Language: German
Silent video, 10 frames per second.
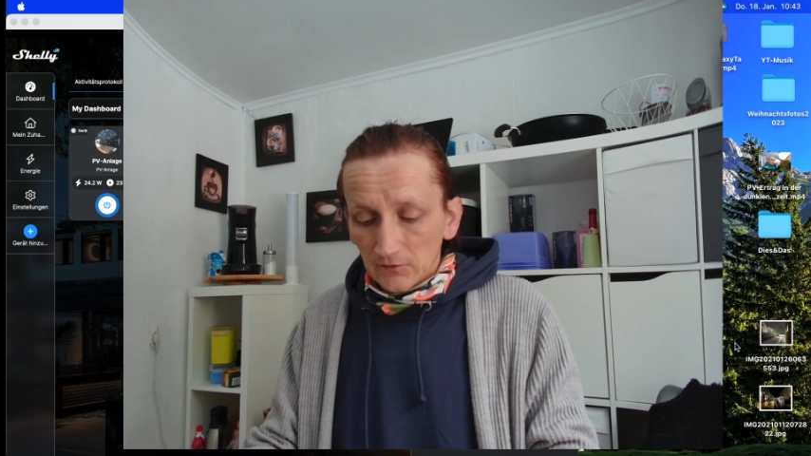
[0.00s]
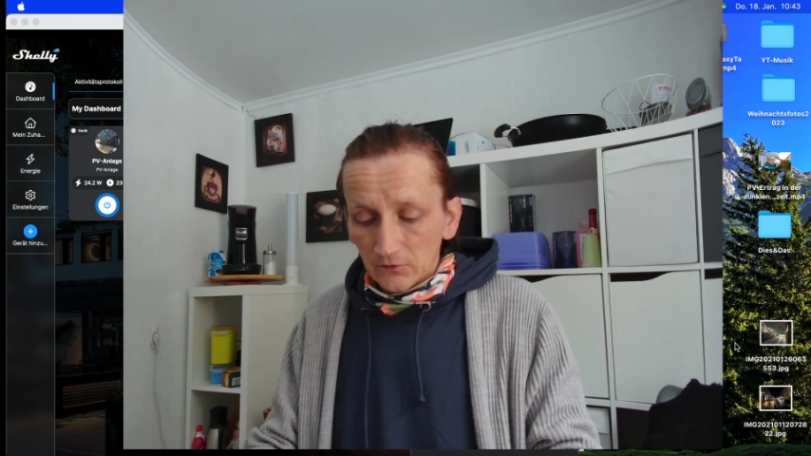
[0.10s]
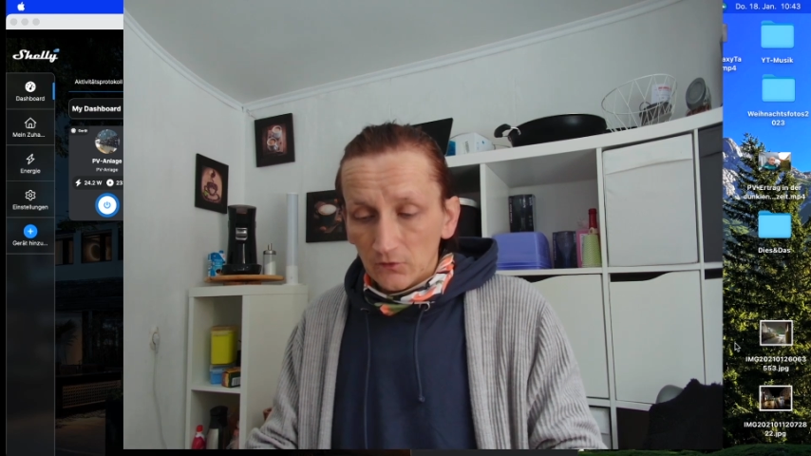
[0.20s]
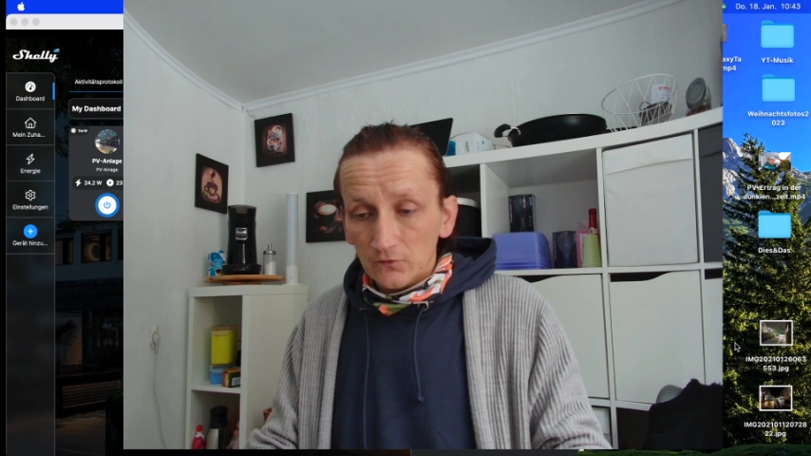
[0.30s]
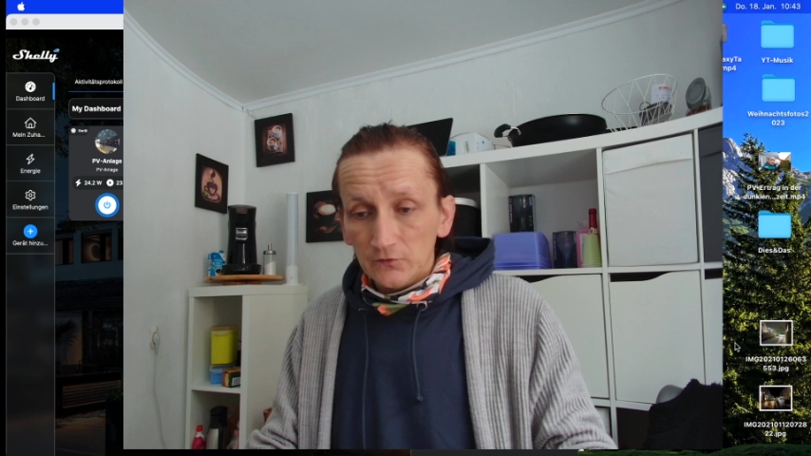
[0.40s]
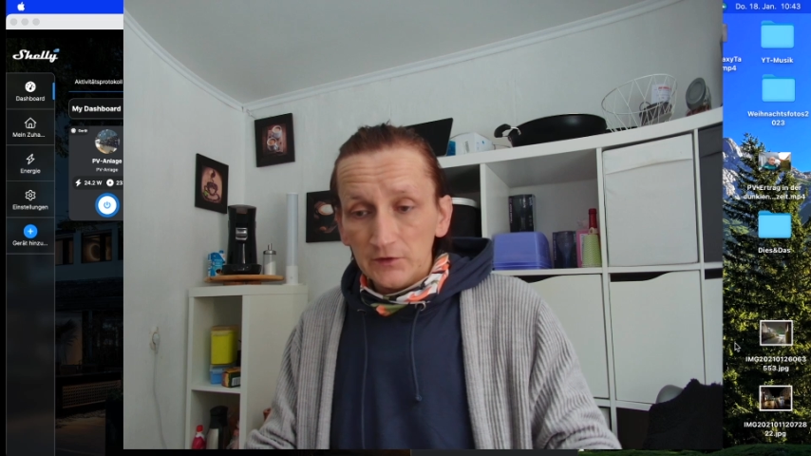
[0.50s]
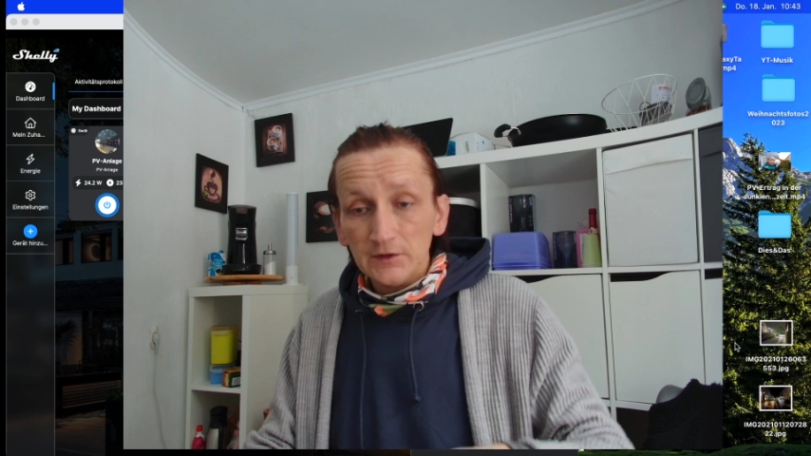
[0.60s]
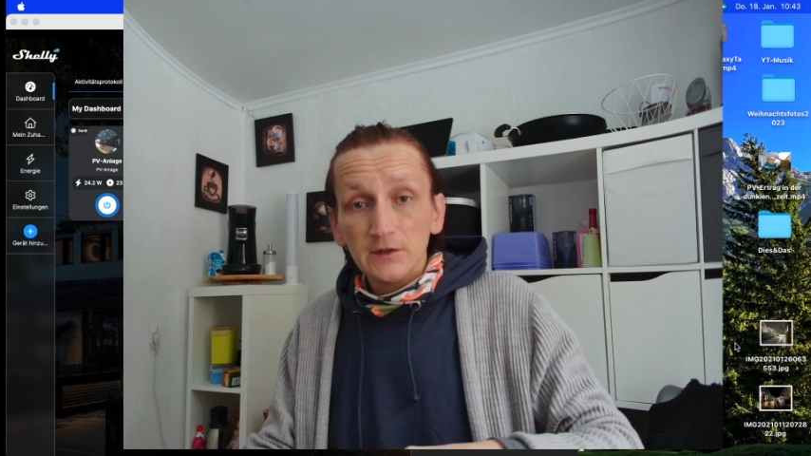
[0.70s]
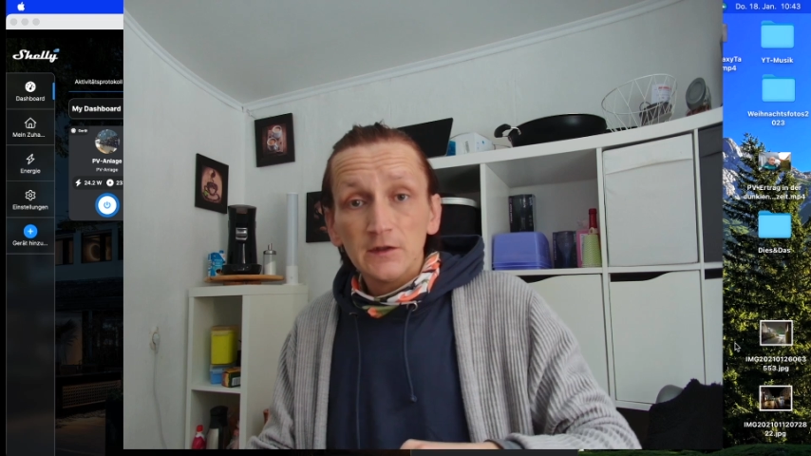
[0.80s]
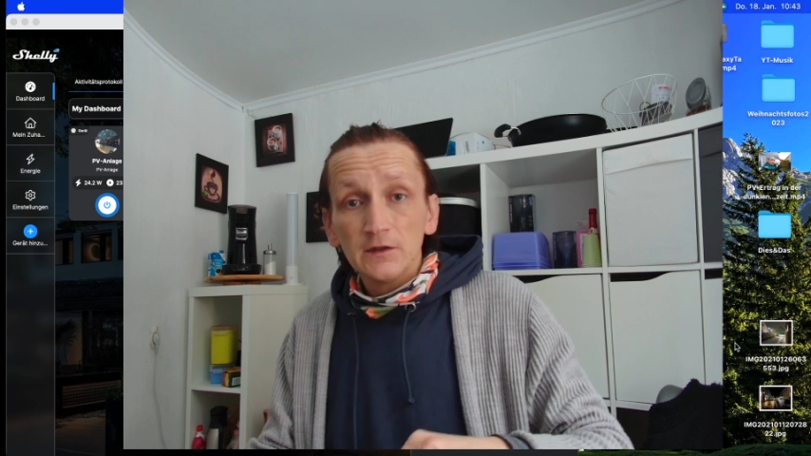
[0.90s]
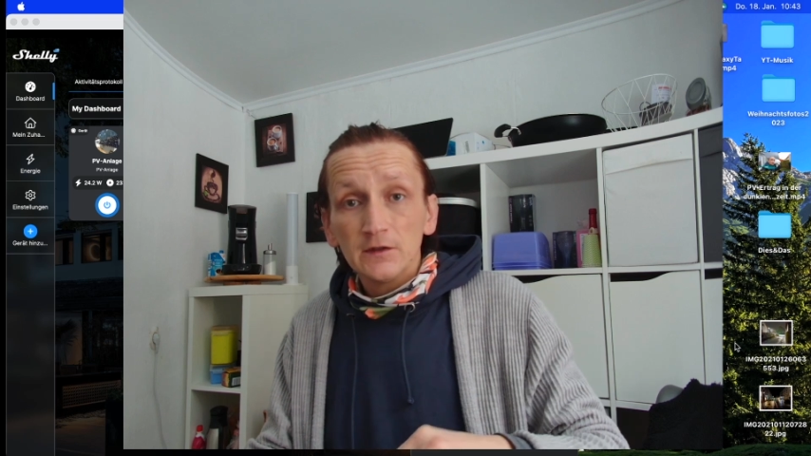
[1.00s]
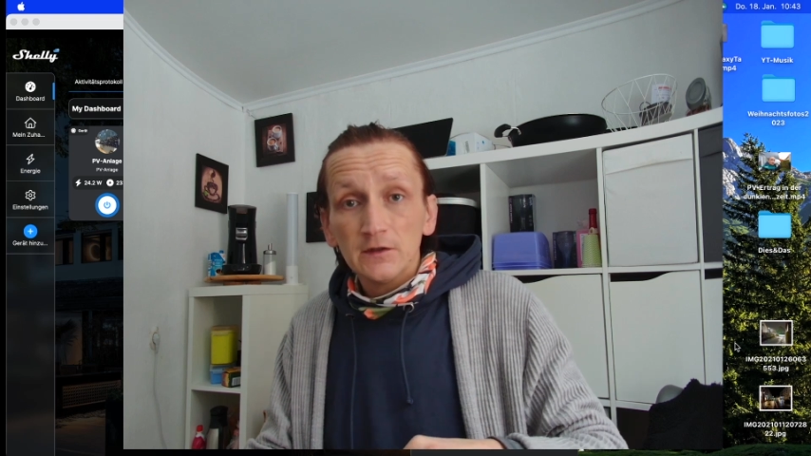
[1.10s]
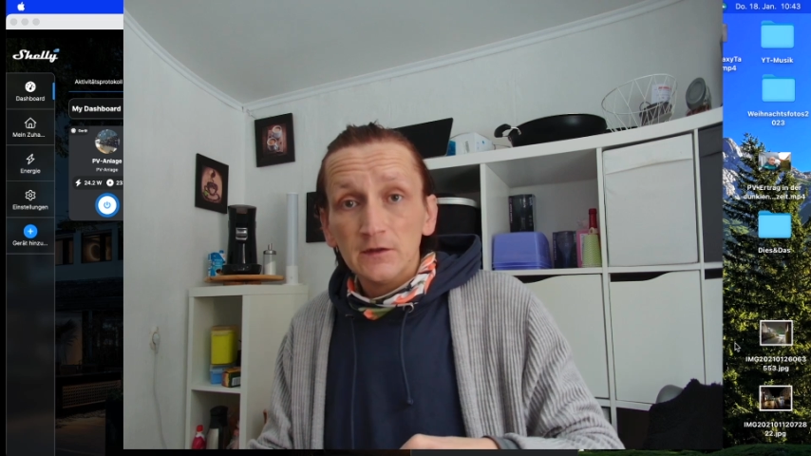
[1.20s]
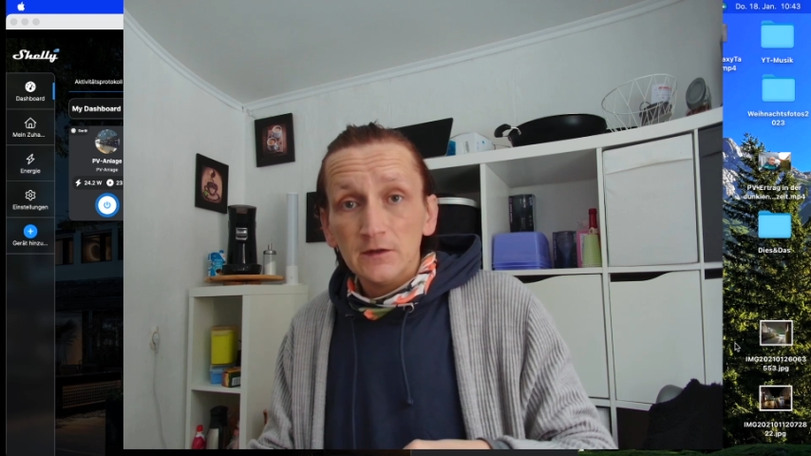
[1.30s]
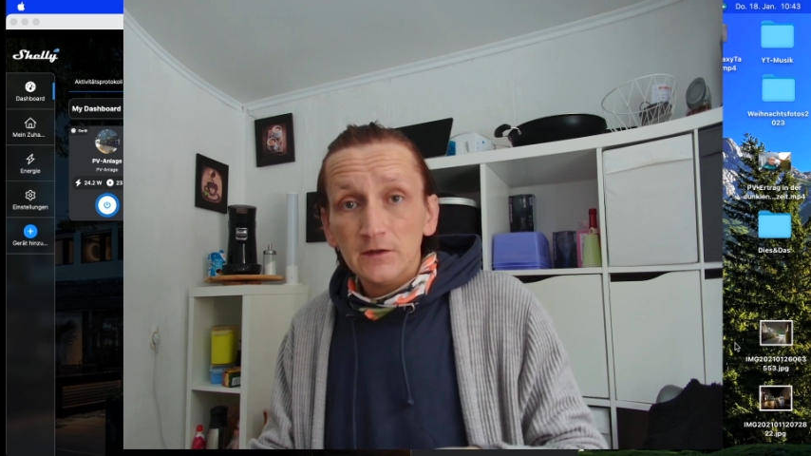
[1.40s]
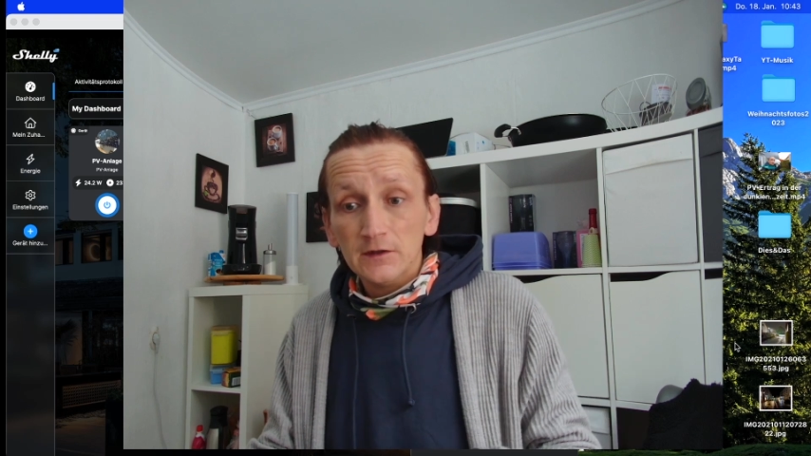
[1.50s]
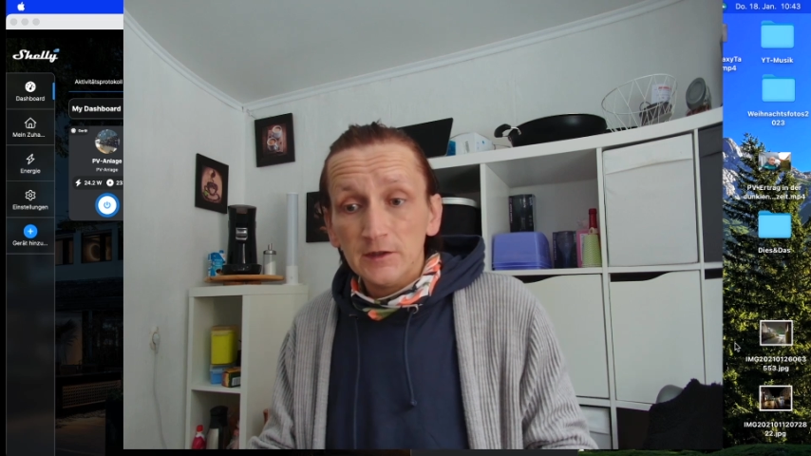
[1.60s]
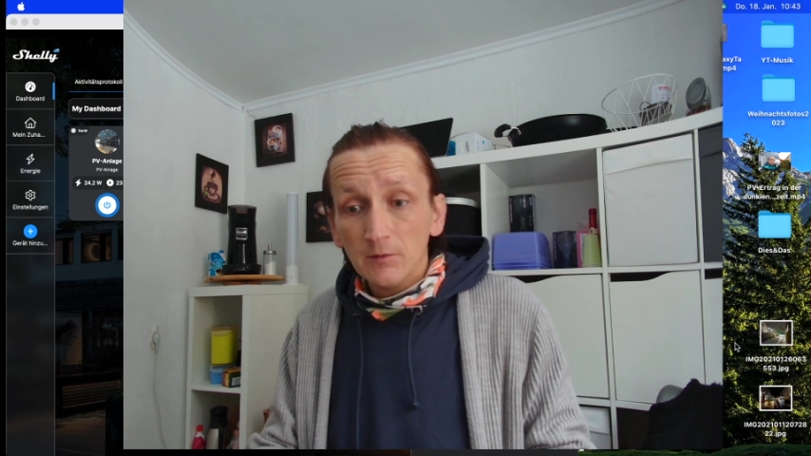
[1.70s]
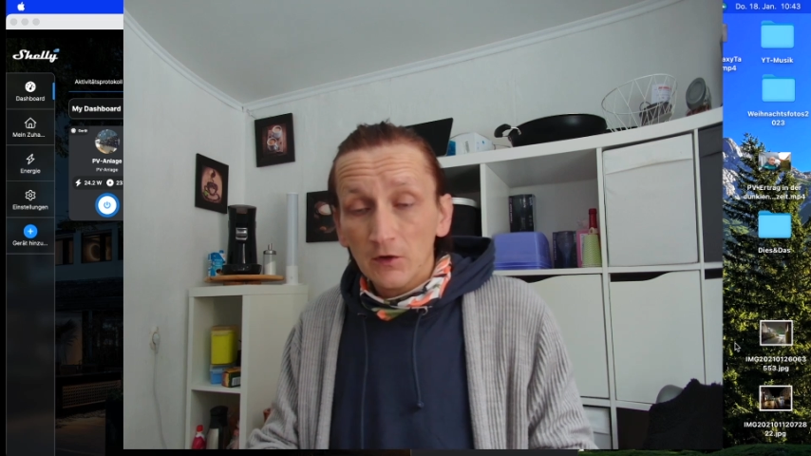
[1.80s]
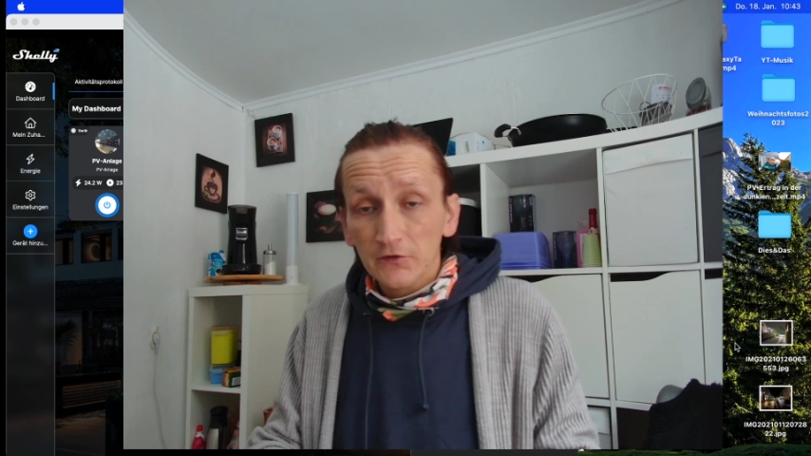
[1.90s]
So, wie
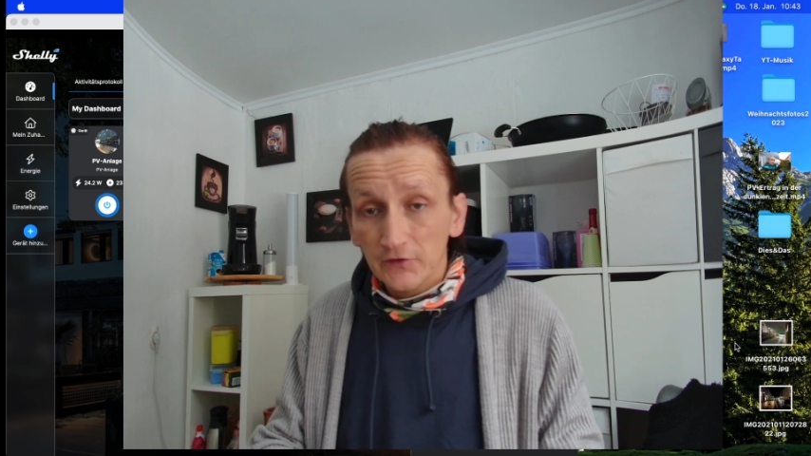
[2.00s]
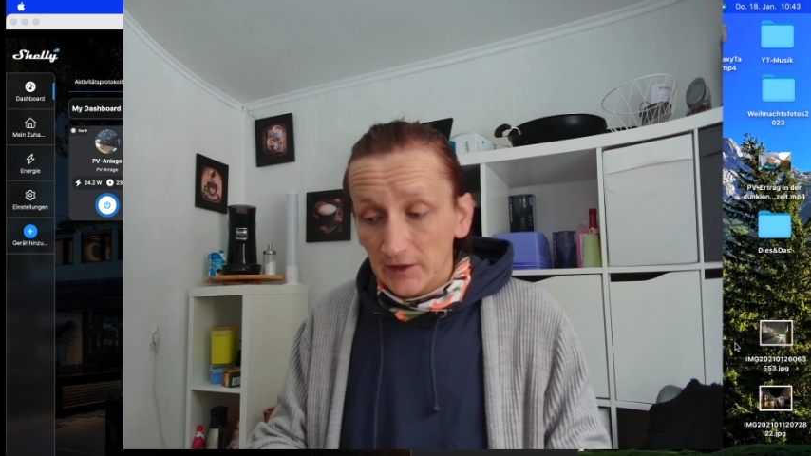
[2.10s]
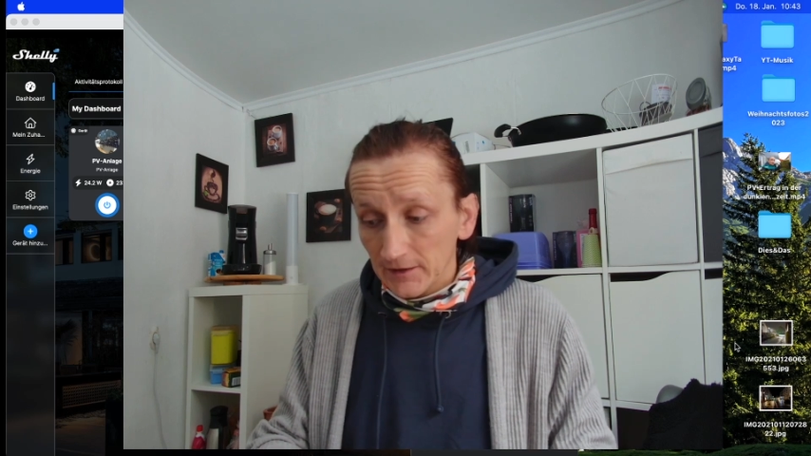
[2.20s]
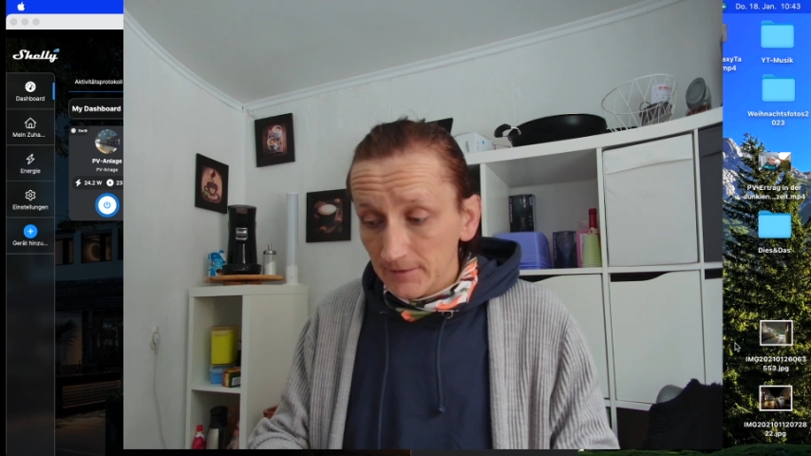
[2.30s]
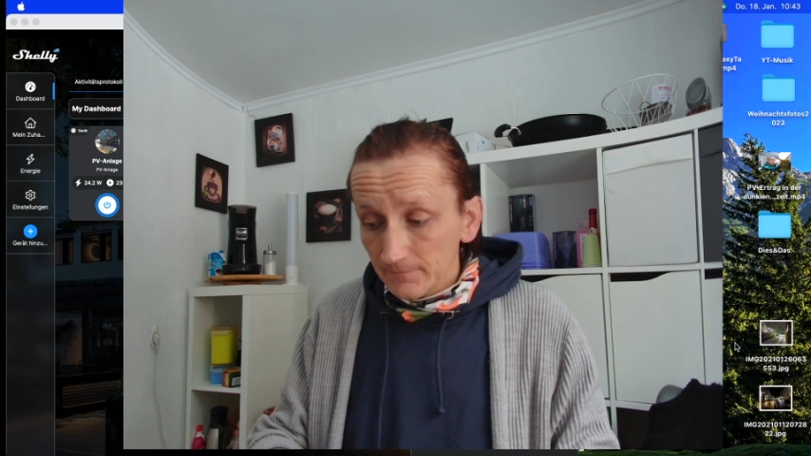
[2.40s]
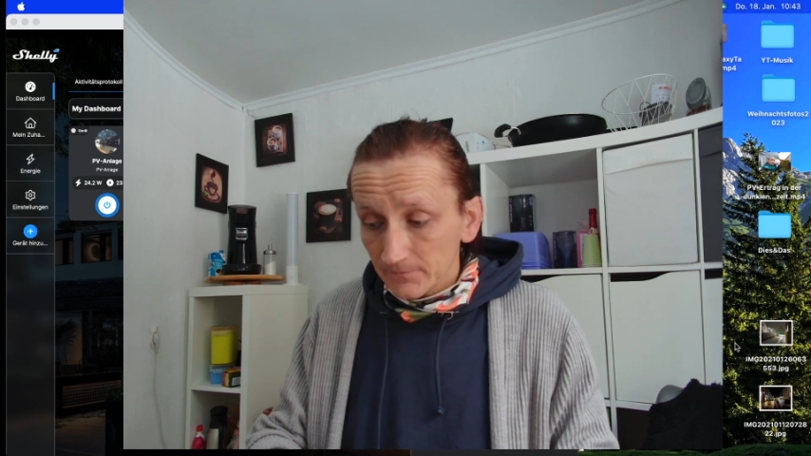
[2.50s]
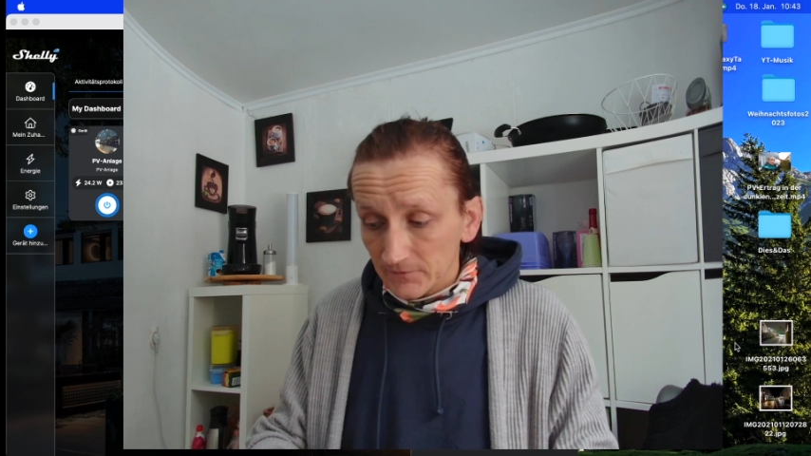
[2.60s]
dem auch sei,